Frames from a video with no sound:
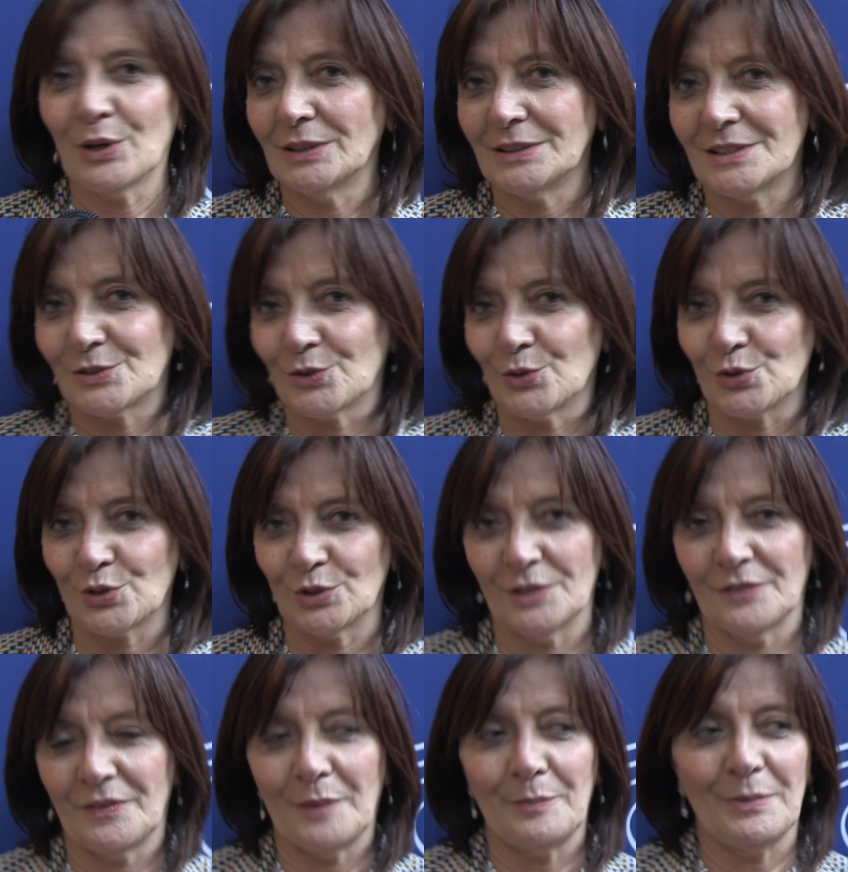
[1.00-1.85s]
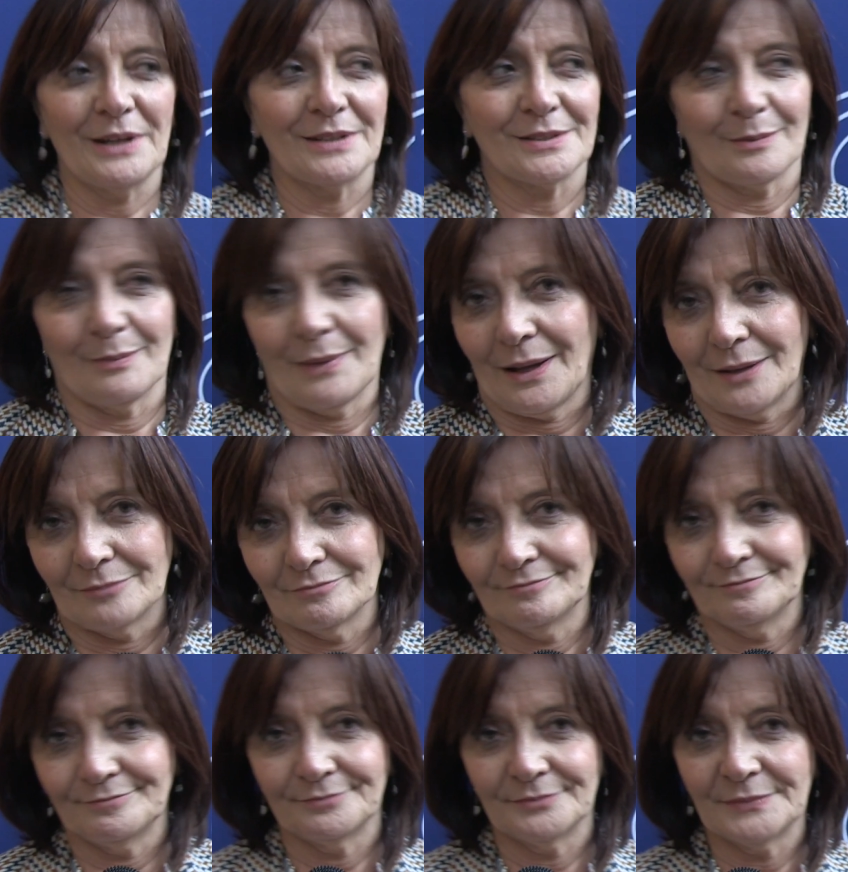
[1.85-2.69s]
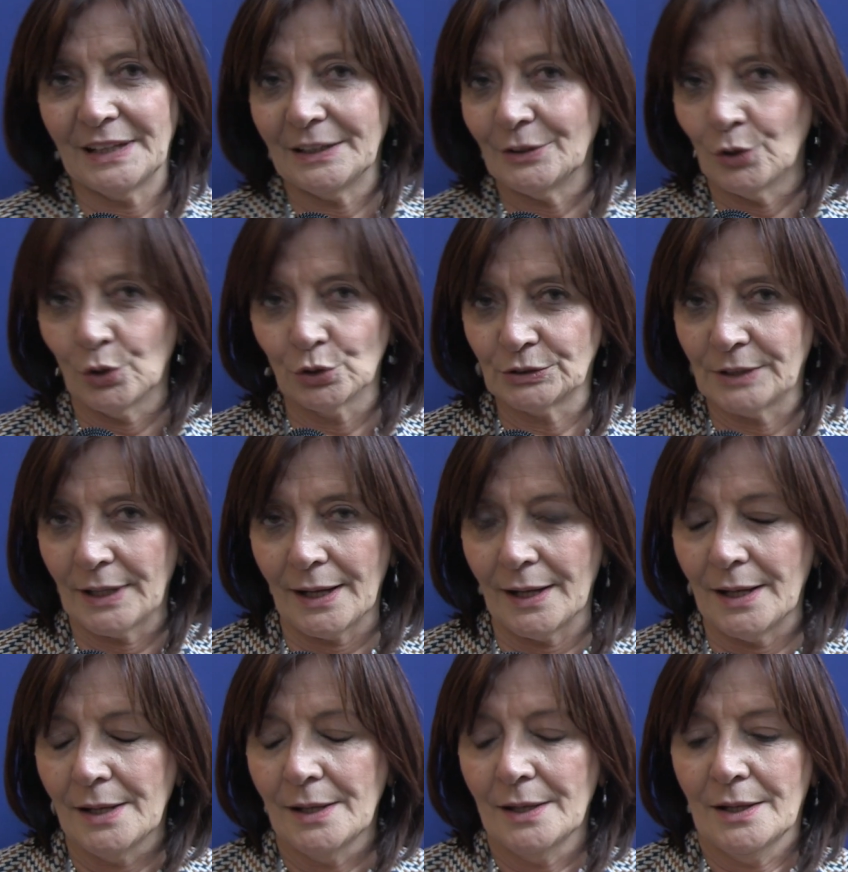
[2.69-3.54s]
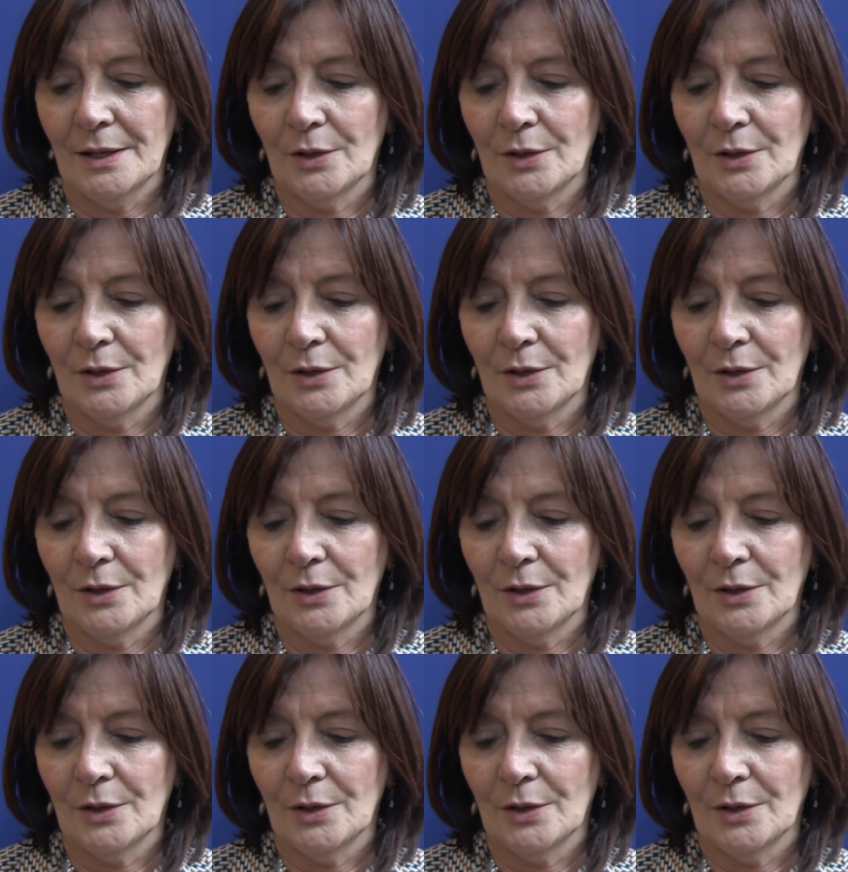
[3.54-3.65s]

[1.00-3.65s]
Il discorso di Weber insomma, denota